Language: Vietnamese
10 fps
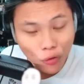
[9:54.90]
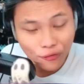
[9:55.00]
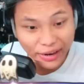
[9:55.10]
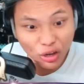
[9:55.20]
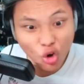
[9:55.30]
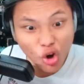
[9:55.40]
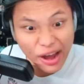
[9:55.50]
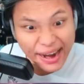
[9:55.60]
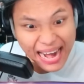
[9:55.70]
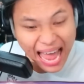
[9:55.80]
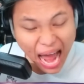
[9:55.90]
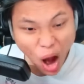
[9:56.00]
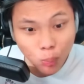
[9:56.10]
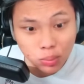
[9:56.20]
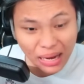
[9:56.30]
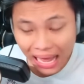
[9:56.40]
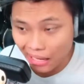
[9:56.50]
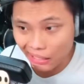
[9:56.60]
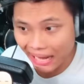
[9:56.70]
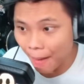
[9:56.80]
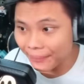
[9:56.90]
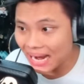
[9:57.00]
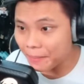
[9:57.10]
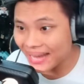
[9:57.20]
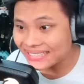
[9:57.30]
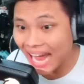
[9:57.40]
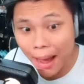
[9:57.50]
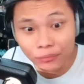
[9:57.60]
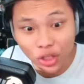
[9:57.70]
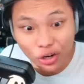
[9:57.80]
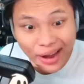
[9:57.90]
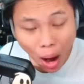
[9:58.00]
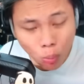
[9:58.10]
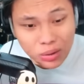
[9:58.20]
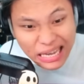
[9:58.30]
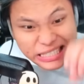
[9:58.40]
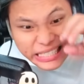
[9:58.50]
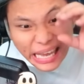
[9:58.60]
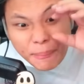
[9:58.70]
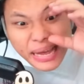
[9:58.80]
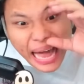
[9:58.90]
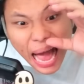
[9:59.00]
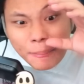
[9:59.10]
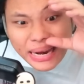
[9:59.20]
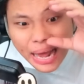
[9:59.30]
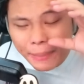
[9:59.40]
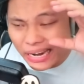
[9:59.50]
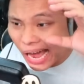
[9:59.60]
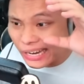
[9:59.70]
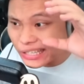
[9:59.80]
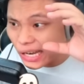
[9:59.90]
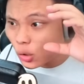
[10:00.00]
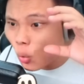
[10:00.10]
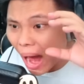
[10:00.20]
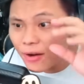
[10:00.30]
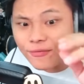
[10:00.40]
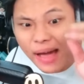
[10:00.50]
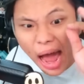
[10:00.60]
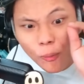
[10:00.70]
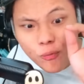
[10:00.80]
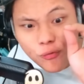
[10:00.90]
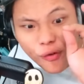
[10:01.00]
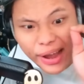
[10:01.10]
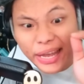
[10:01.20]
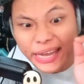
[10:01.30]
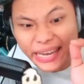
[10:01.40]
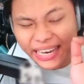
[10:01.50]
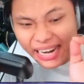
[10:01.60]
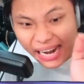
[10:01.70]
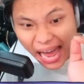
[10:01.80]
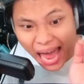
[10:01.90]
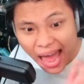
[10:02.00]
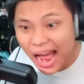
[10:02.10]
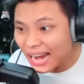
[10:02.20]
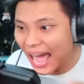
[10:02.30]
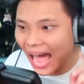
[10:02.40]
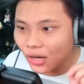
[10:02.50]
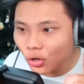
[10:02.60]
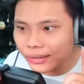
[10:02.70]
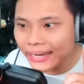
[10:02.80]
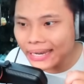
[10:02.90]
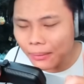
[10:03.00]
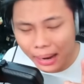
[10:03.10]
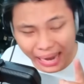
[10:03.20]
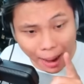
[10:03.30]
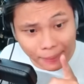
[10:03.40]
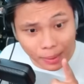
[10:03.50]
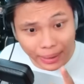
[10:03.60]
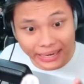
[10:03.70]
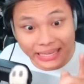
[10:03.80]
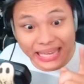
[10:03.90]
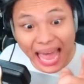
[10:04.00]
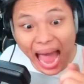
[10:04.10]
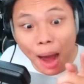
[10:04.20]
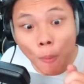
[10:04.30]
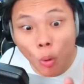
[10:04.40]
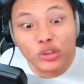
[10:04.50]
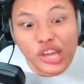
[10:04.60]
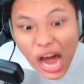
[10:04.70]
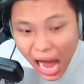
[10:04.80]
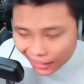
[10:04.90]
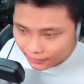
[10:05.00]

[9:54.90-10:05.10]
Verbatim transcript: vậy có nghĩa là ông uh, Cameraman thám tử, ông đã xem Cameraman hành trình của ảnh và ông phát hiện ra là anh Lucky Cameraman giả bộ chết là